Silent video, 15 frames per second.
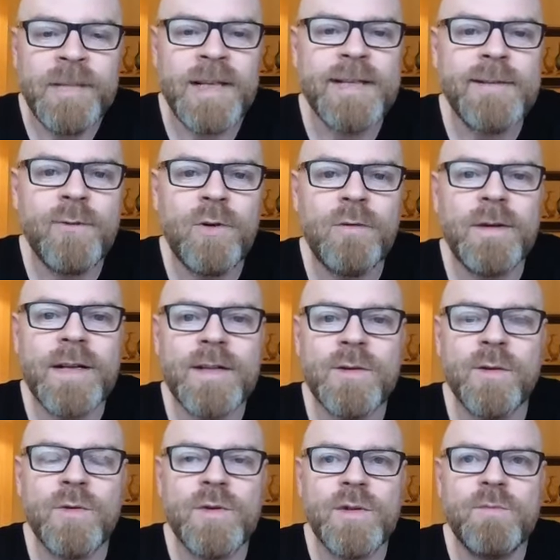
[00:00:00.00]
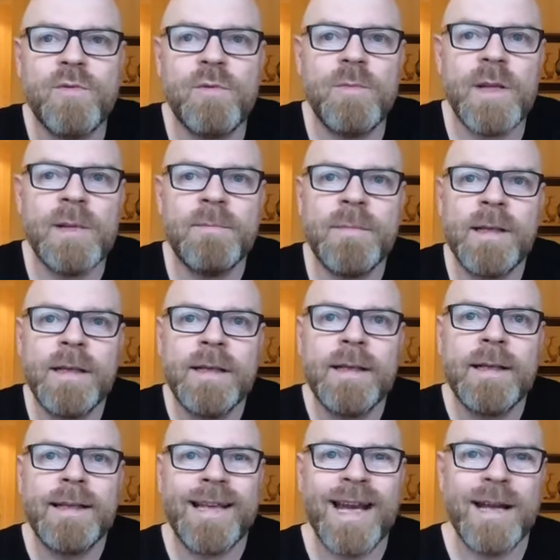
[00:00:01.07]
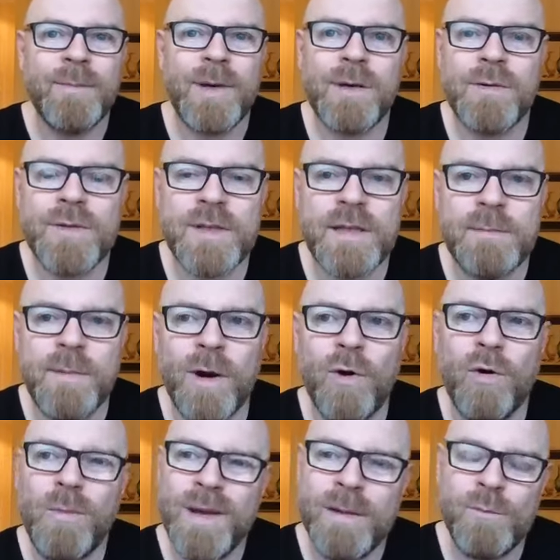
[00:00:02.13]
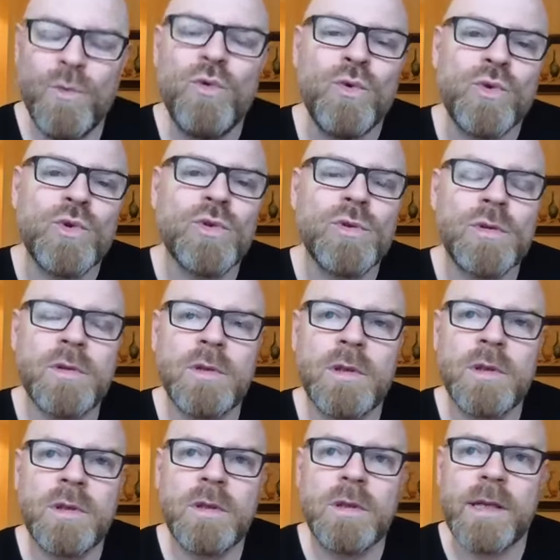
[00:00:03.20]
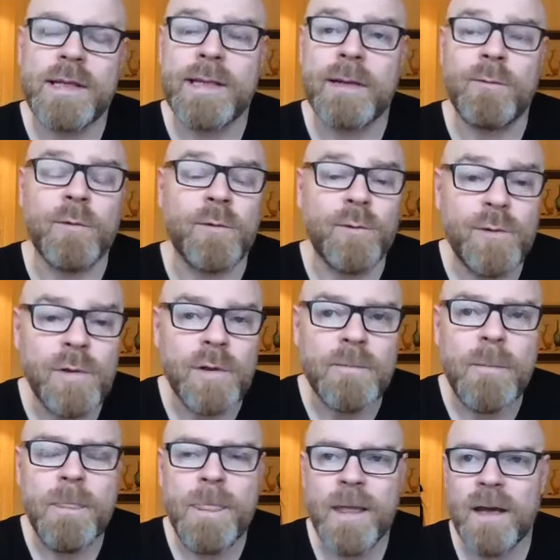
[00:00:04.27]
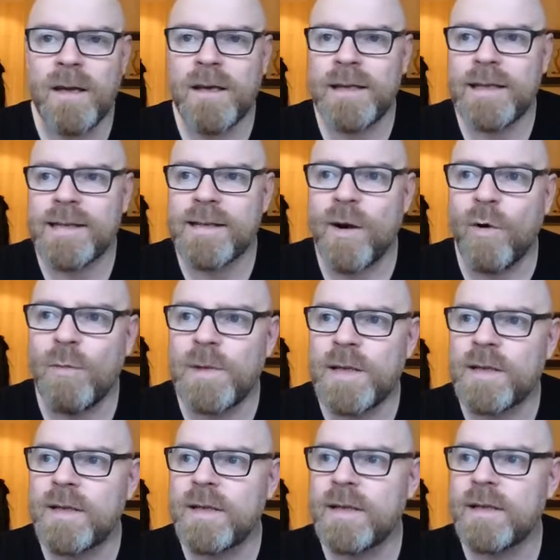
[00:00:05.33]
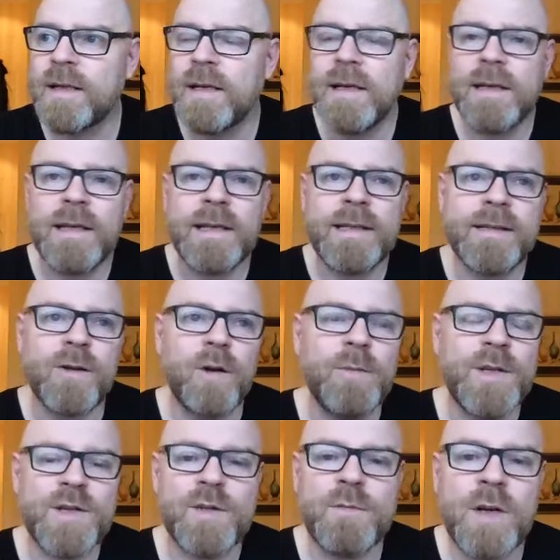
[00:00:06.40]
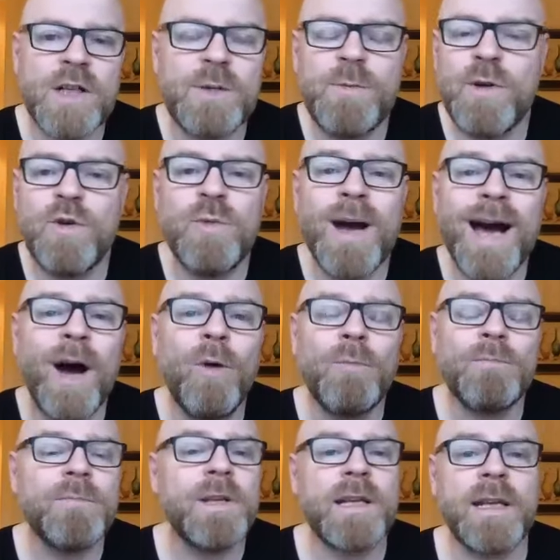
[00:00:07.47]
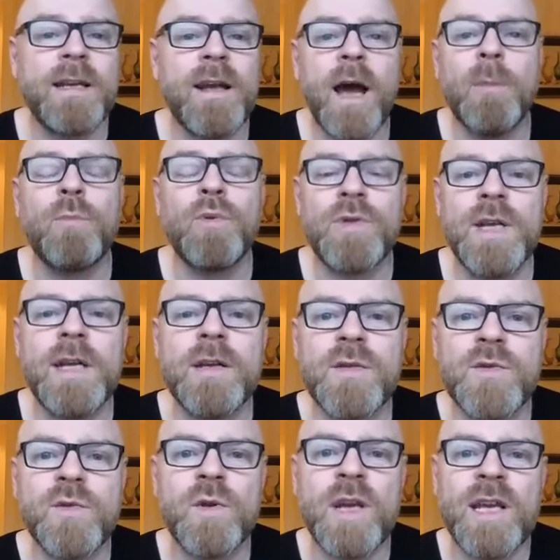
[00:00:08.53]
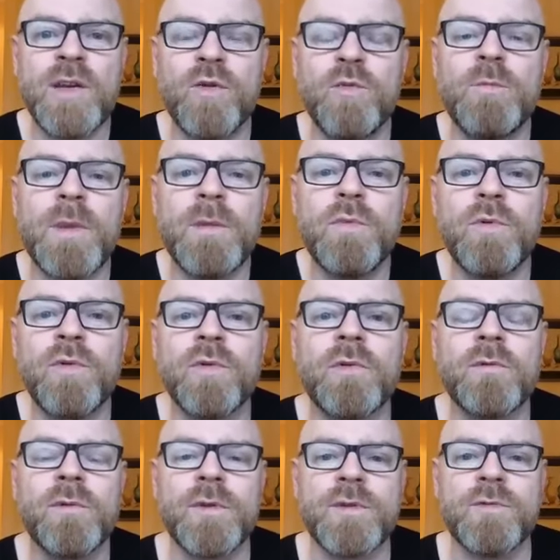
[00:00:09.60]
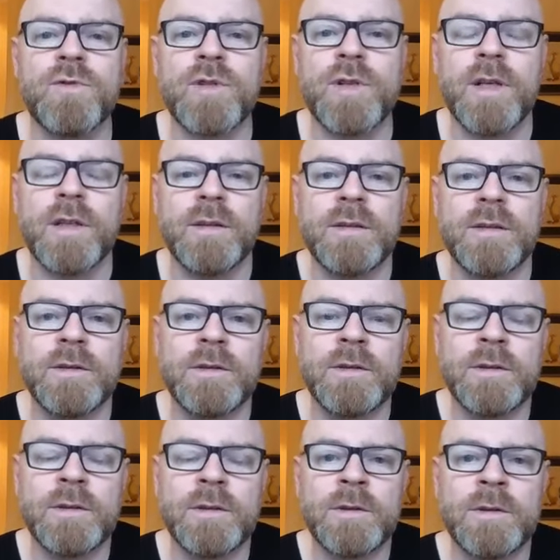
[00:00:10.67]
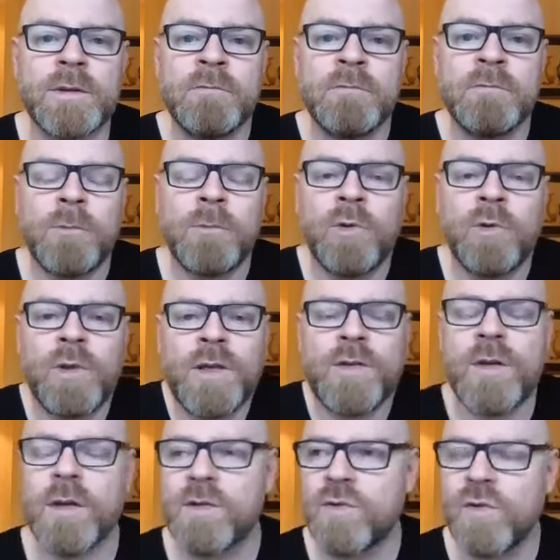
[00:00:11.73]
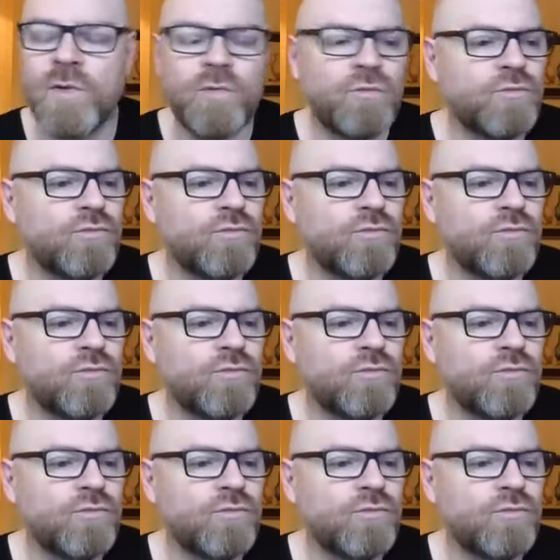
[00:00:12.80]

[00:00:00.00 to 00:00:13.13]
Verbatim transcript: letzte Woche war das größte Problem, ja, Markus, ich brauche mehr Mut. Ich sage, wofür? Ja, ich traue mich nicht. Ich traue mich zum Beispiel überhaupt nicht in eine Apotheke zu gehen und mein Produkt vorzustellen. Und ich sage so,